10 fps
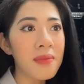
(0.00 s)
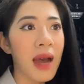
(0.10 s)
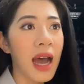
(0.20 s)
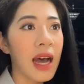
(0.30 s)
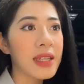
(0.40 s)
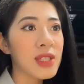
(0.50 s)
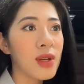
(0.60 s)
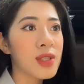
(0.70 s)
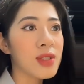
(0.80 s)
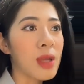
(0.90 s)
mà do
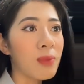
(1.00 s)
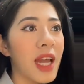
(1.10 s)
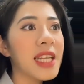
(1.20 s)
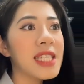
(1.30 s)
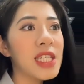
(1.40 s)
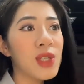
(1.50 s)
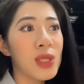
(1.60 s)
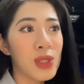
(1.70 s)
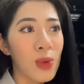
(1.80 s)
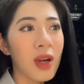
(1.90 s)
sóng lạnh di chuyển
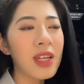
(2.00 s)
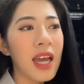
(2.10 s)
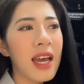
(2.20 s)
xuống